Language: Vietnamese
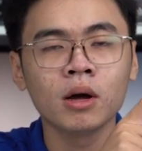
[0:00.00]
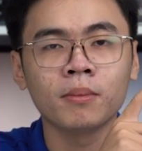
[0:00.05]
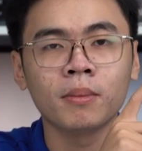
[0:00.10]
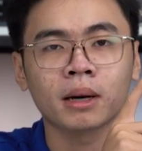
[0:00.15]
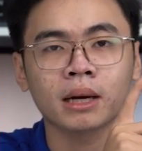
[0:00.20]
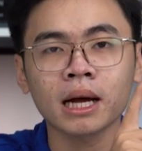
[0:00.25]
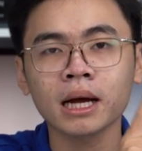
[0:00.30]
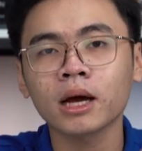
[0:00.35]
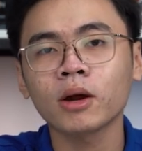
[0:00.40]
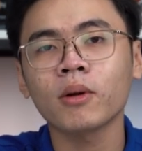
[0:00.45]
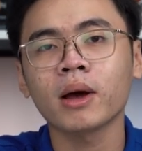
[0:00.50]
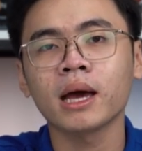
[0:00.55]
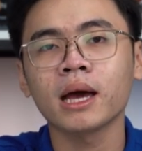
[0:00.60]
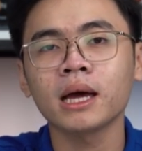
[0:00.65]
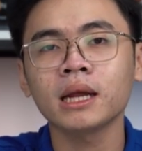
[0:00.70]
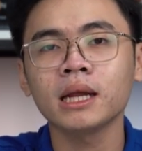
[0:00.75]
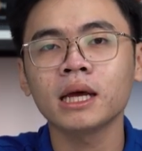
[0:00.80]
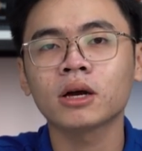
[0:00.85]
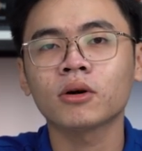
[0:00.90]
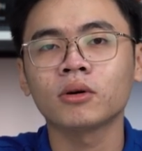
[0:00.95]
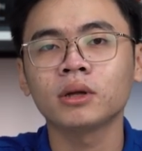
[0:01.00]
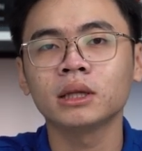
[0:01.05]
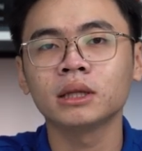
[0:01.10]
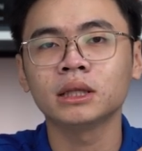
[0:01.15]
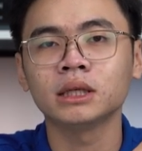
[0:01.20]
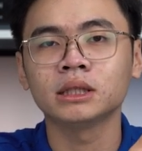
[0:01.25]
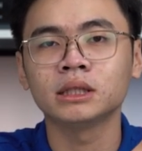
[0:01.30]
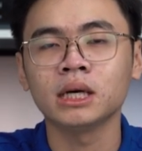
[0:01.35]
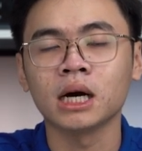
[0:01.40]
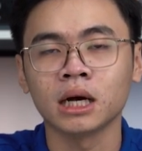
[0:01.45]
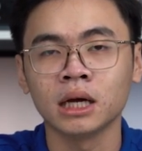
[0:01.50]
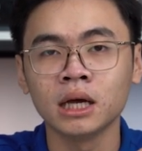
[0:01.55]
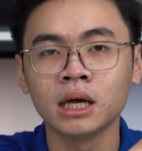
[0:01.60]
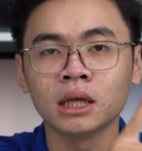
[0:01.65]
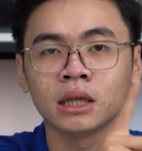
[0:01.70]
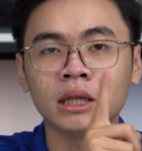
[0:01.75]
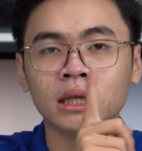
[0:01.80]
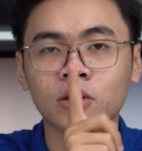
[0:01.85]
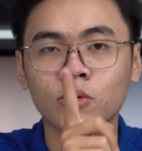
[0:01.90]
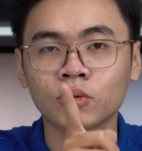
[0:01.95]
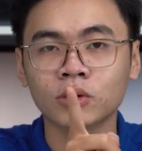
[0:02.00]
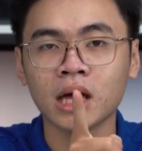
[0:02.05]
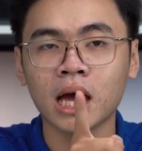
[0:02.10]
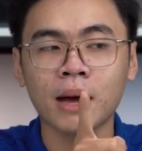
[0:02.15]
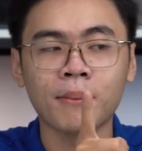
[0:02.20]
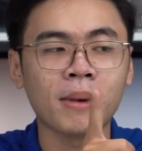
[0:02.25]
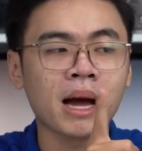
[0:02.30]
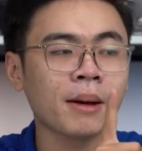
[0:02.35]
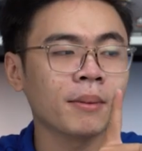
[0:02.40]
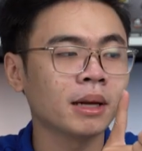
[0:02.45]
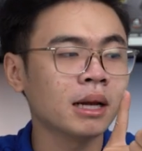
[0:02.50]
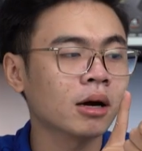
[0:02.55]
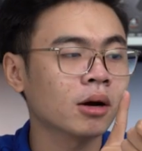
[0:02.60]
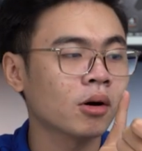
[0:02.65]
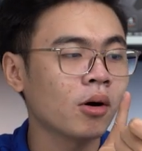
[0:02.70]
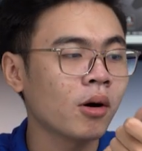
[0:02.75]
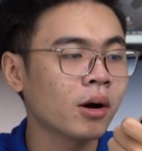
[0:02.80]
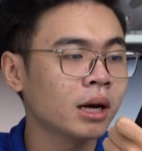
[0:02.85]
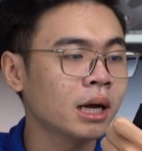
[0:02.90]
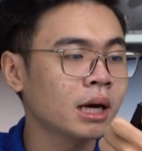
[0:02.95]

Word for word: mà các loại SD có trên thị trường thì cụ thể mã mình đang có ở